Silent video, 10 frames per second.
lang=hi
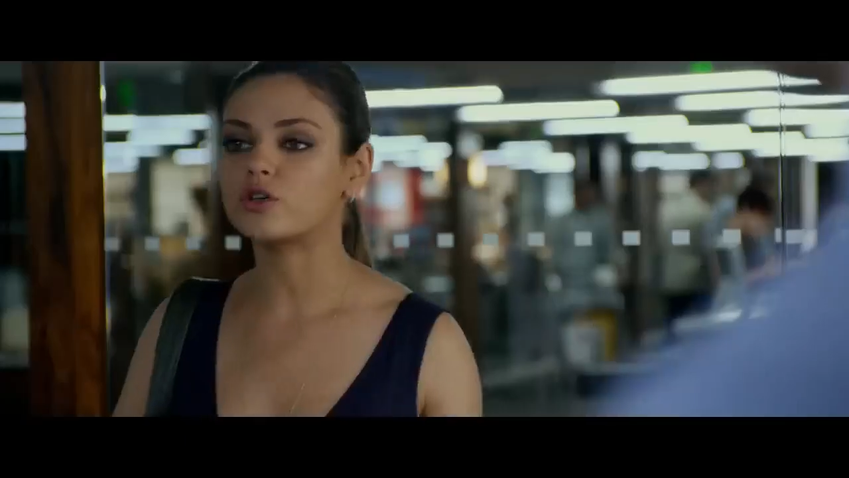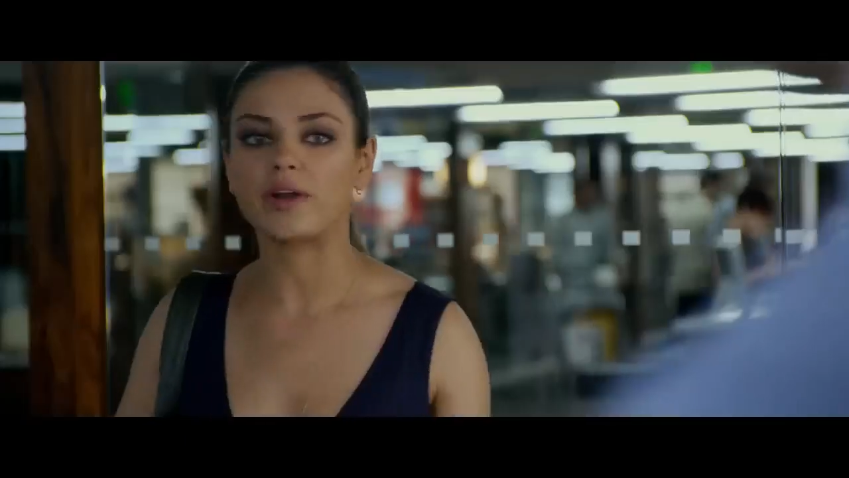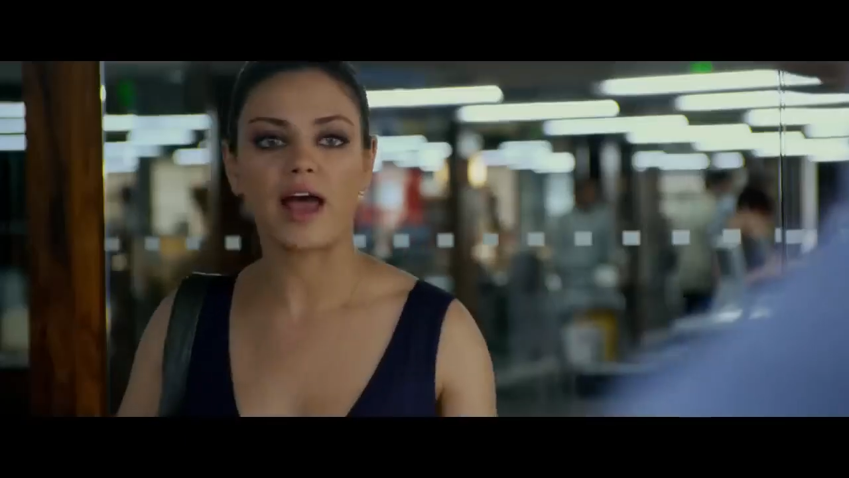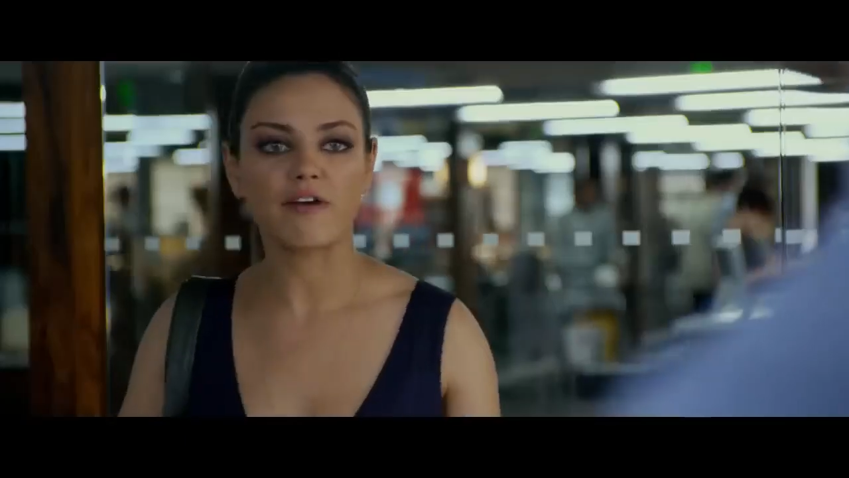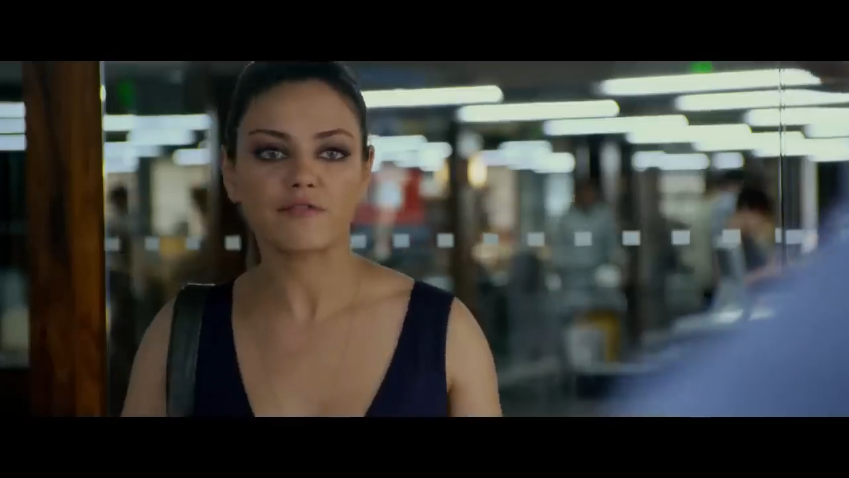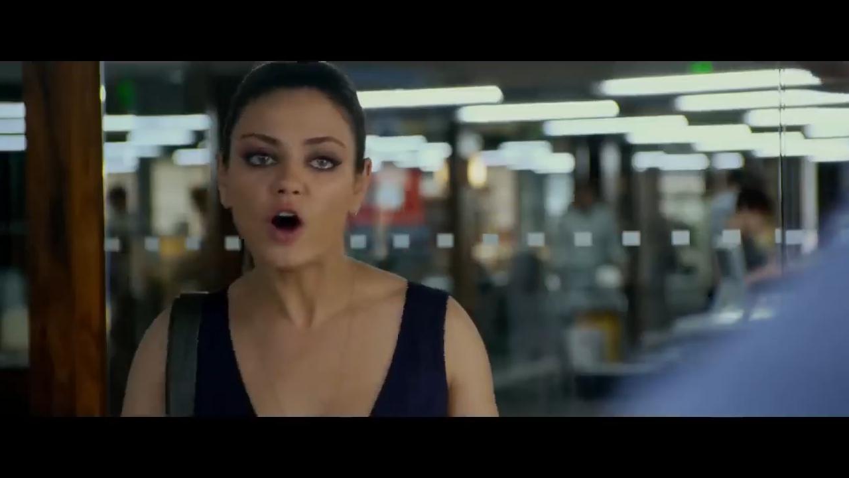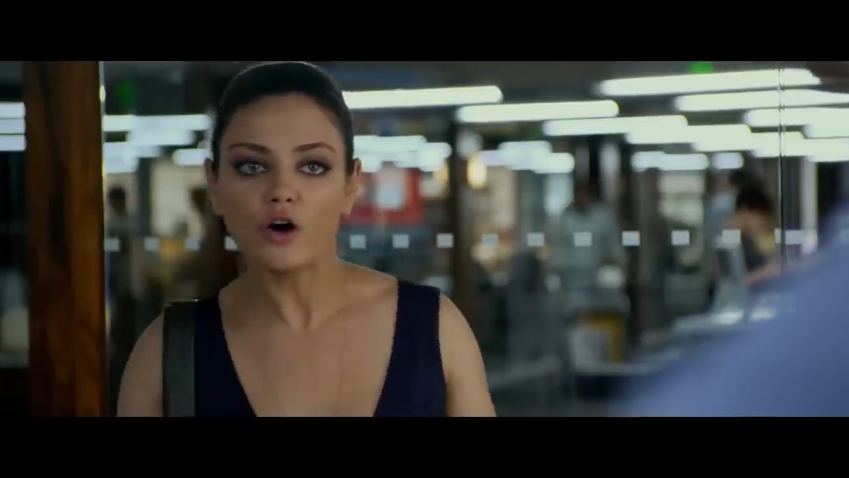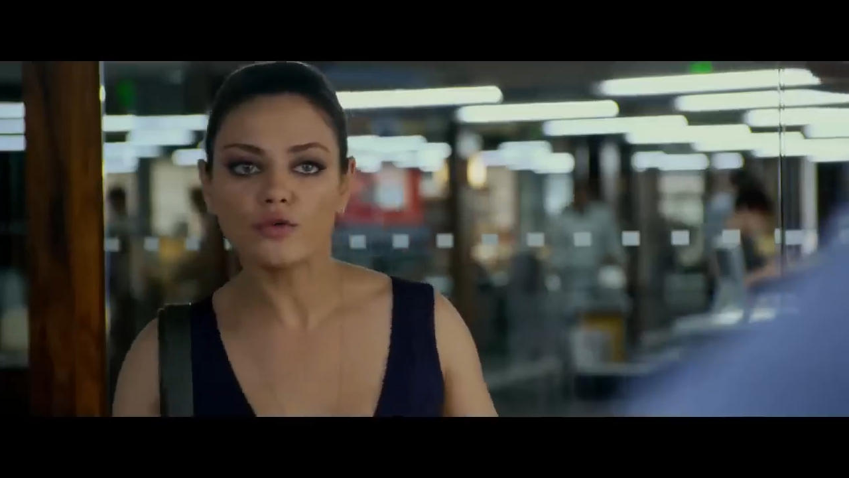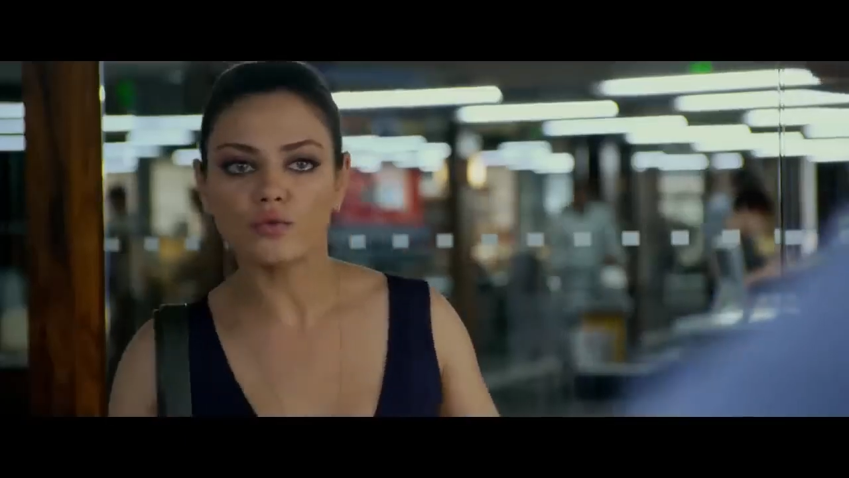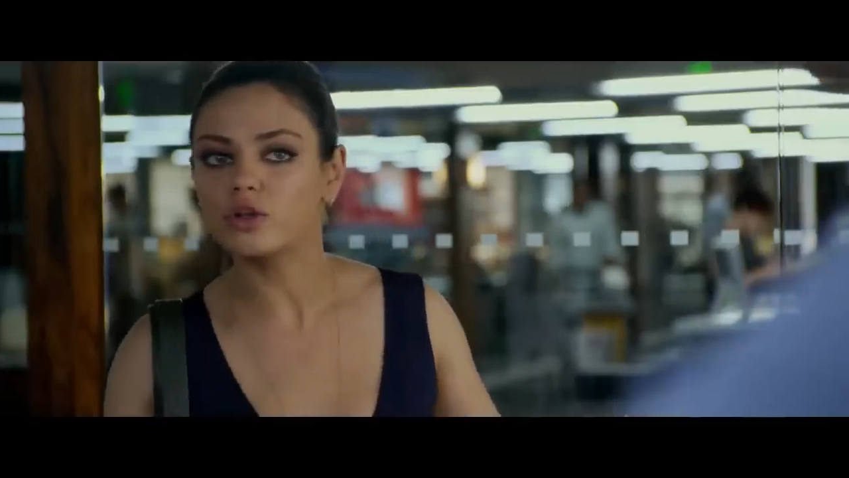है कि
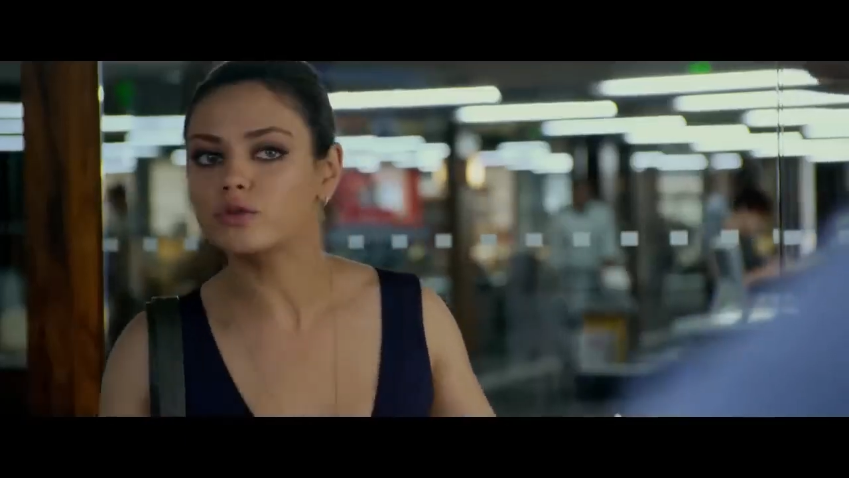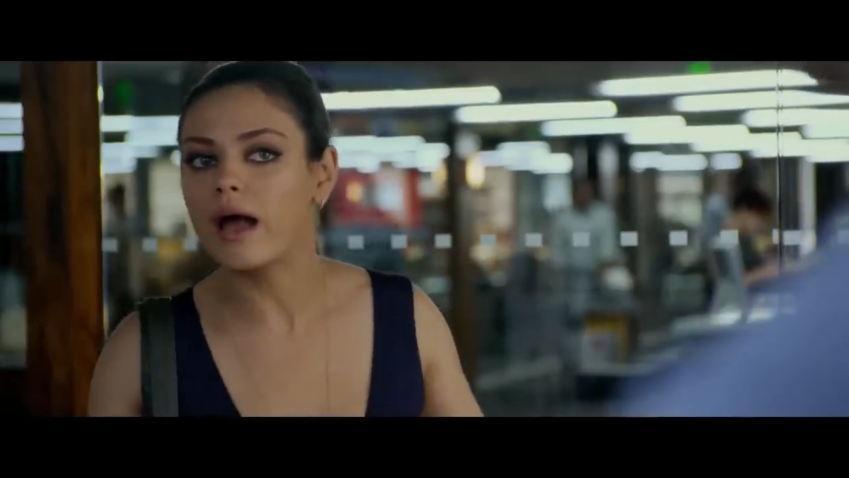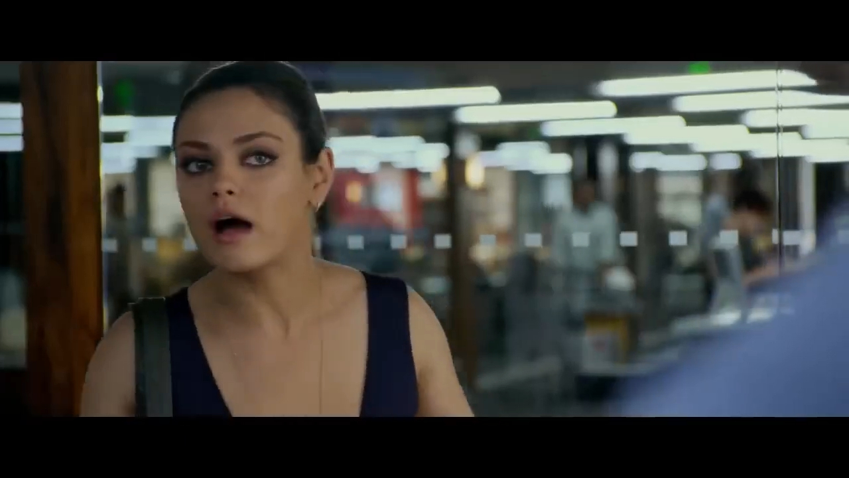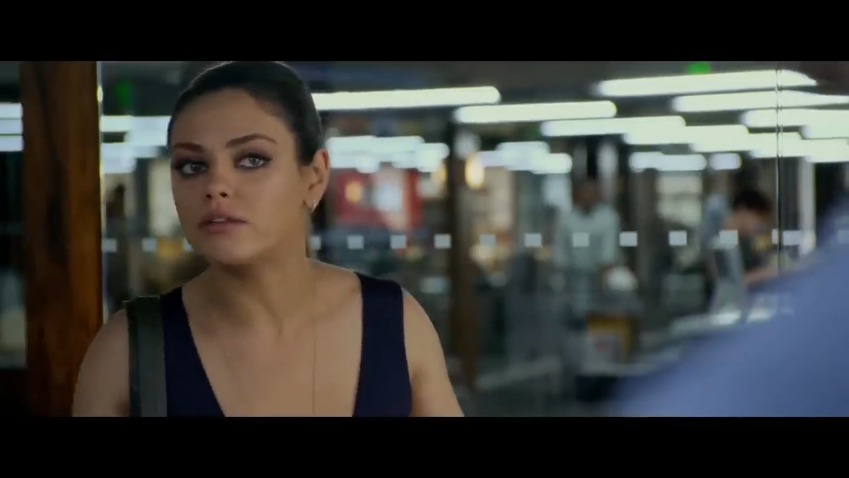पूरी सिटी में